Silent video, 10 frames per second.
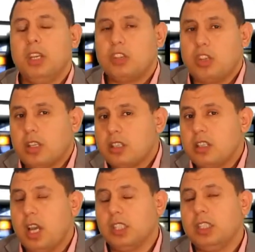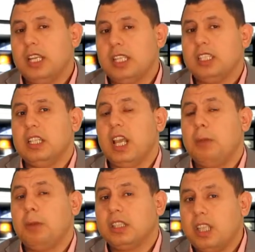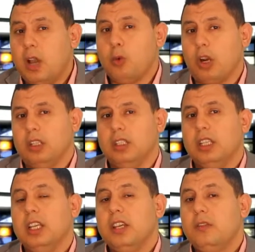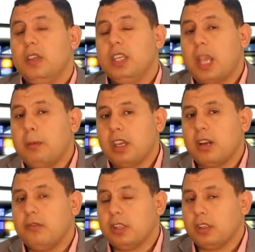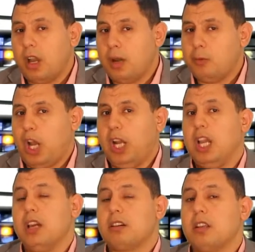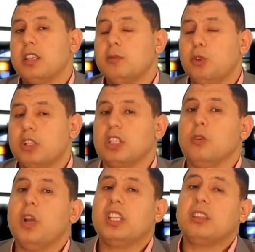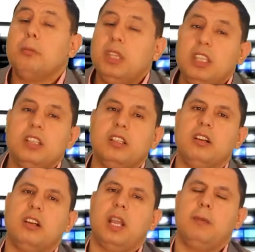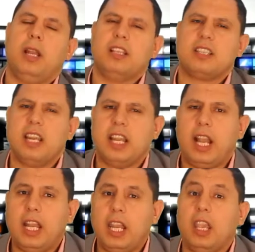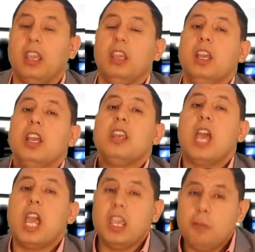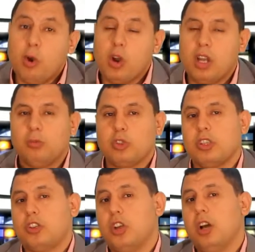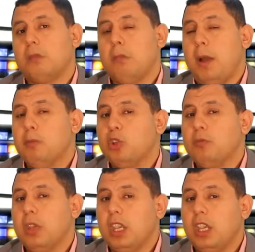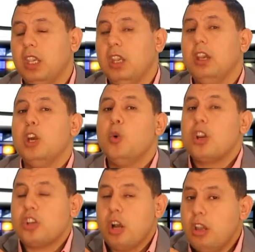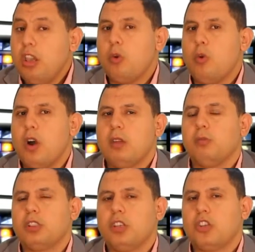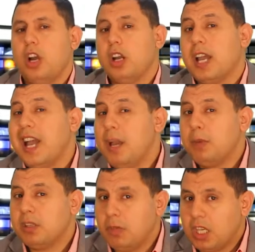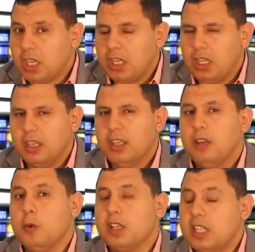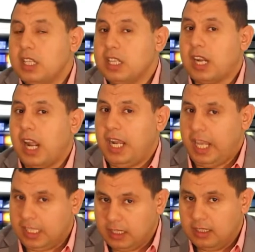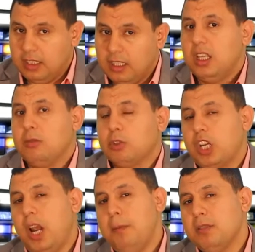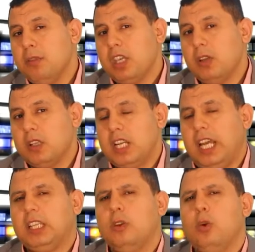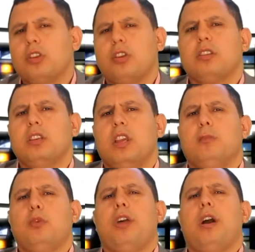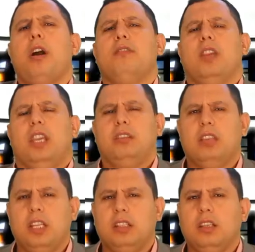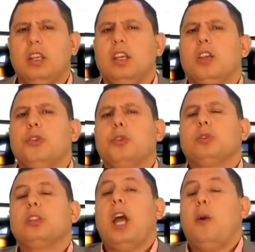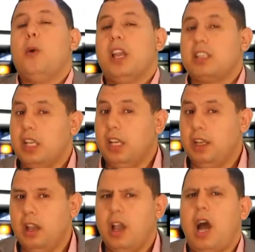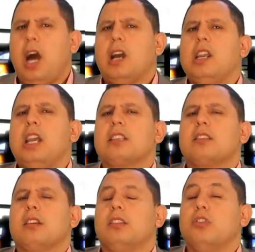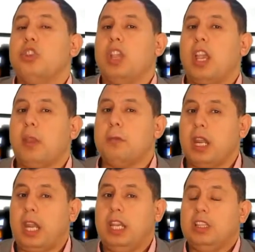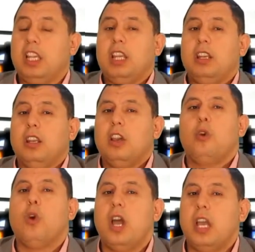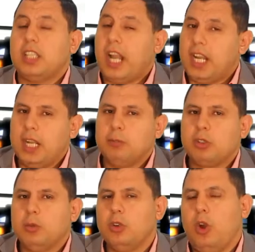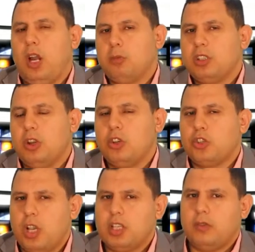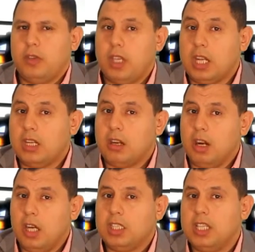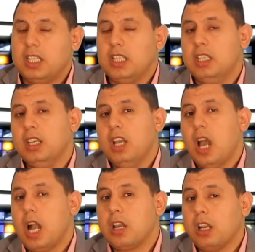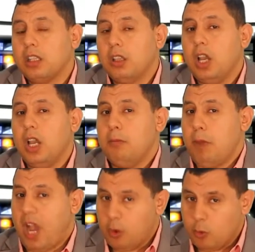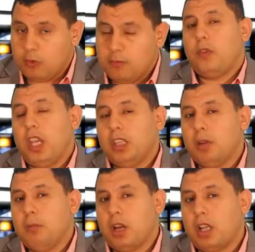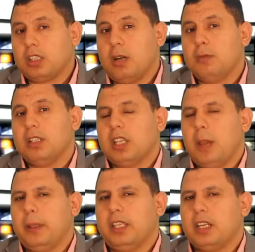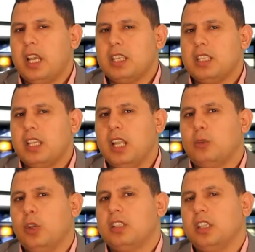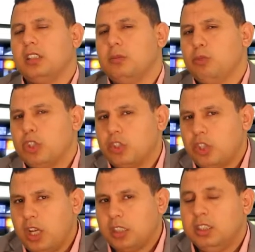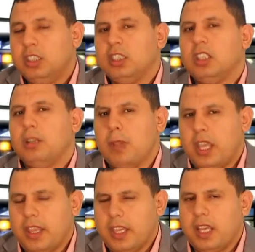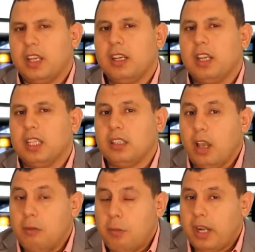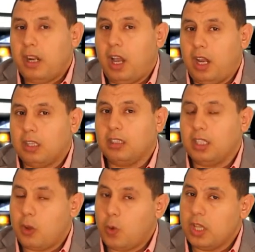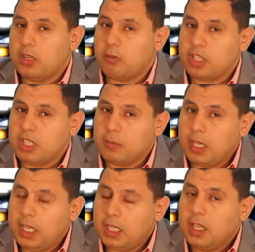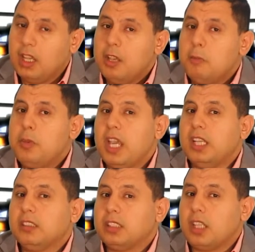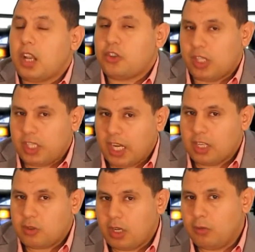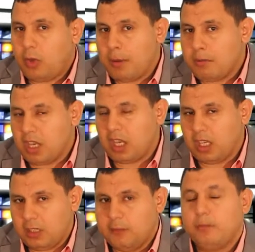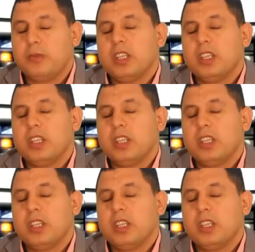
من الشخصيات التي لعبت دورا في كبيرا في التآمر على الرئيس مرسي والتمهيد للانقلاب العسكري عليه نائبه المستشار محمود مكي وشقيقه المستشار أحمد مكي وزير العدل المستشار أحمد مكي وزير العدل هو شخصية مثقفة جدا ذو اطلاع واسع عقلية استراتيجية كبيرة جدا وتعلمت منه على المستوى الشخصي في اللقاءات التي أجريتها معه في إحدى المرات قبل انتخابات الرئاسة سألت يا سيادة المستشار لماذا لا تقبل عرض الإخوان المسلمين بأن تترشح ده كان السؤال محمد مكي